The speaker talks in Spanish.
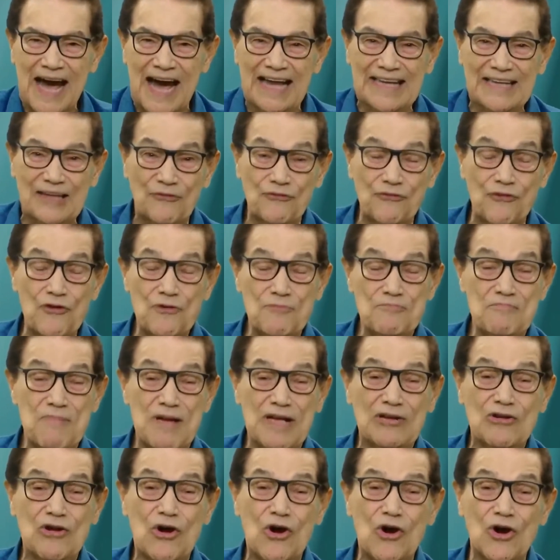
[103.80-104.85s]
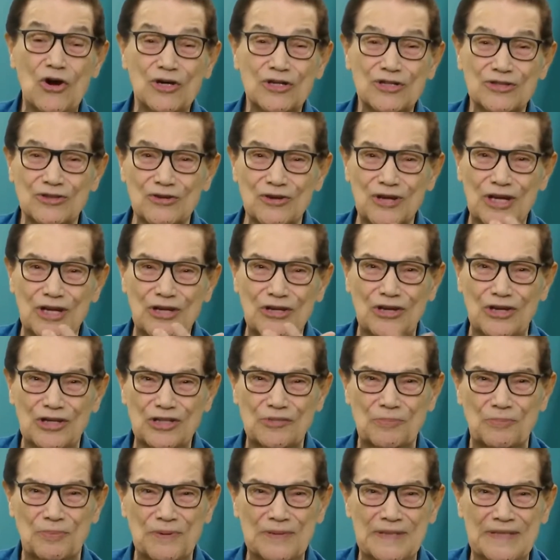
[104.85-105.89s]
Aún fue mejor de lo
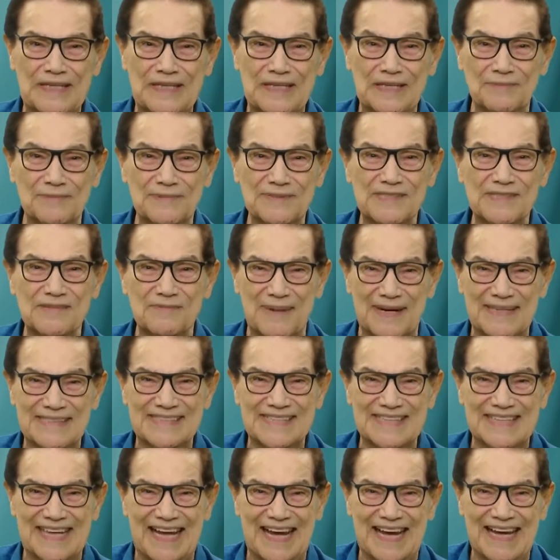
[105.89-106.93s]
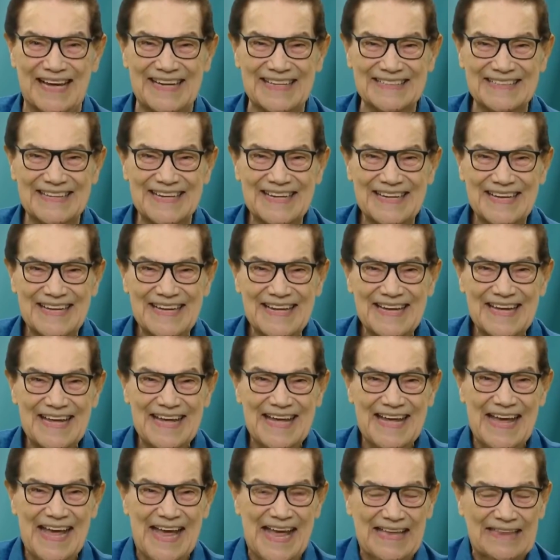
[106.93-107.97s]
que podríamos haber imaginado.
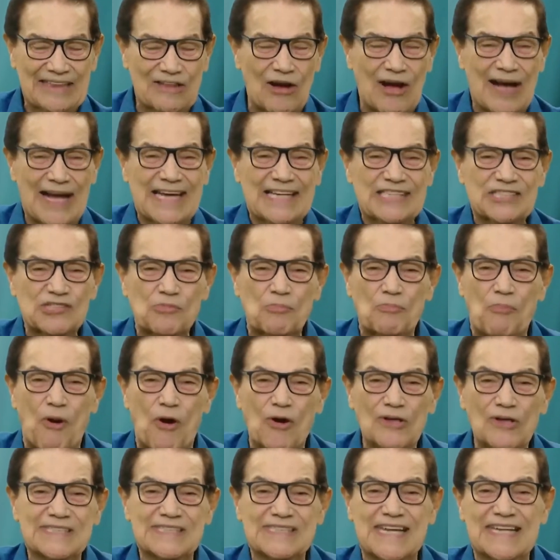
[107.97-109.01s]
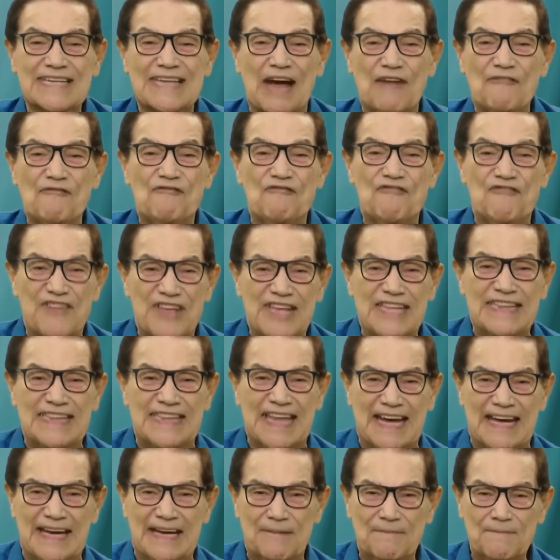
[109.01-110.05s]
Entonces la respuesta en la
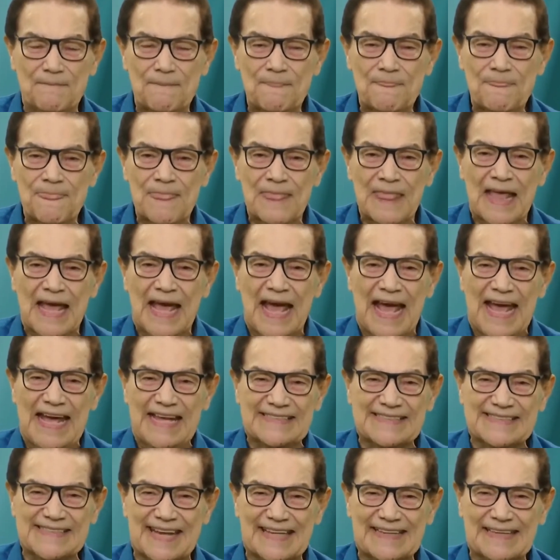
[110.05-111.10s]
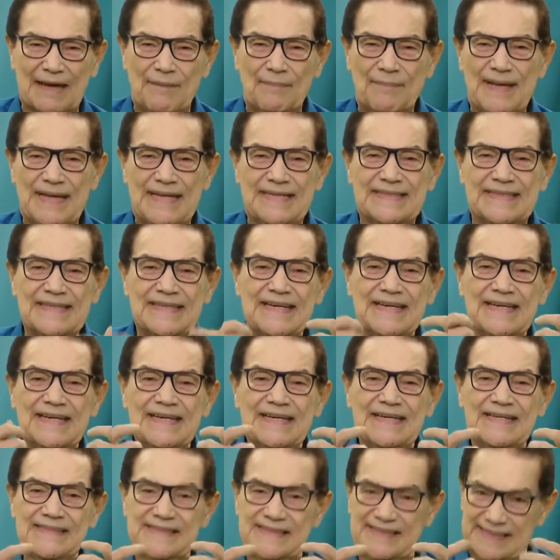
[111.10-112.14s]
vida es exactamente
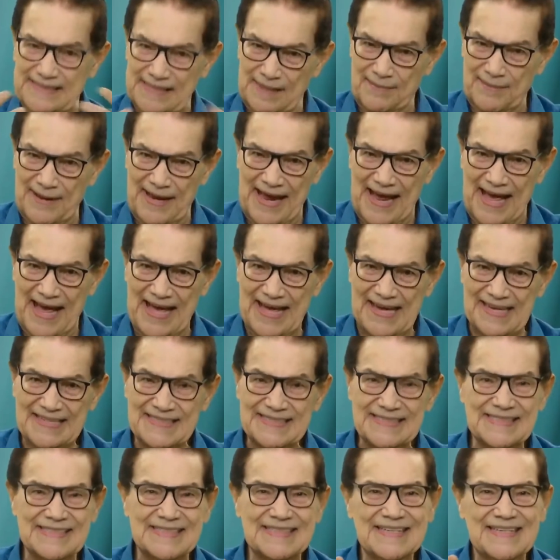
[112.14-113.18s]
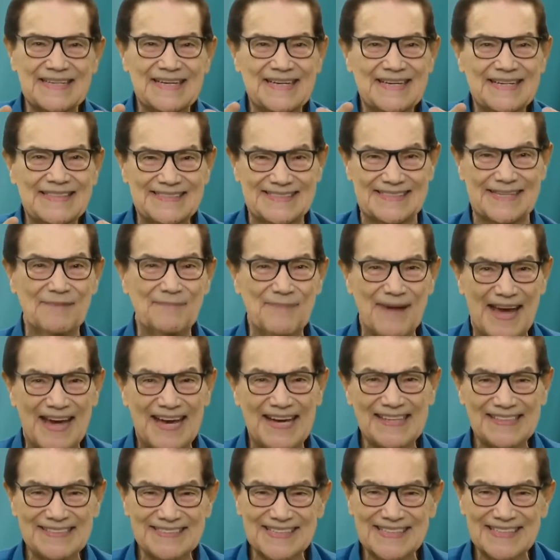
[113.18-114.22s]
sembrar,
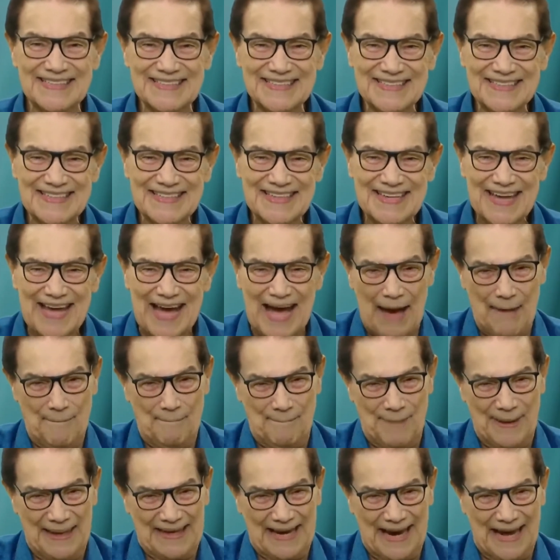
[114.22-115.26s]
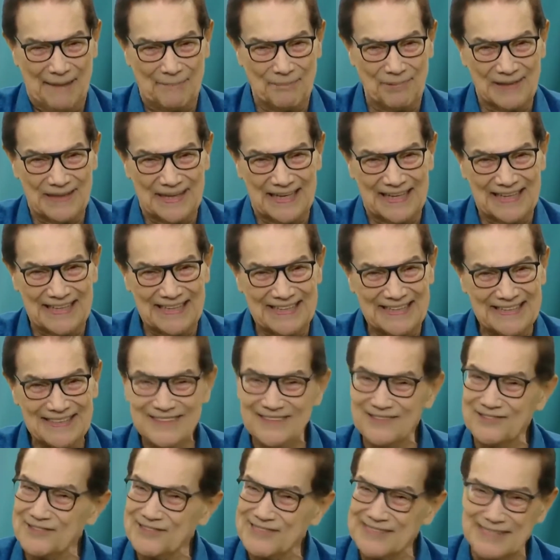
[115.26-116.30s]
sembrar. La parábola del
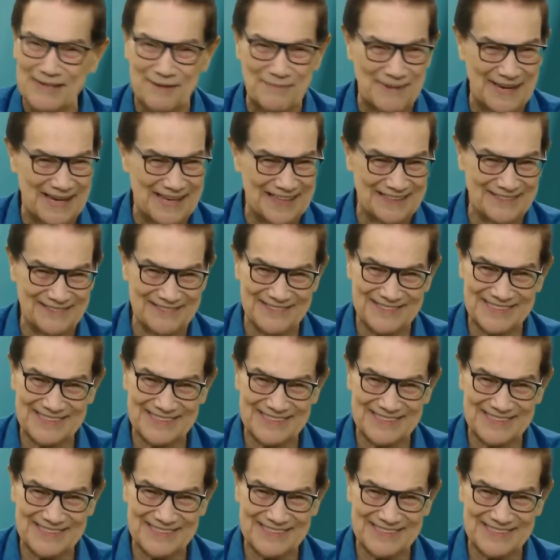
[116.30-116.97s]
sembrador.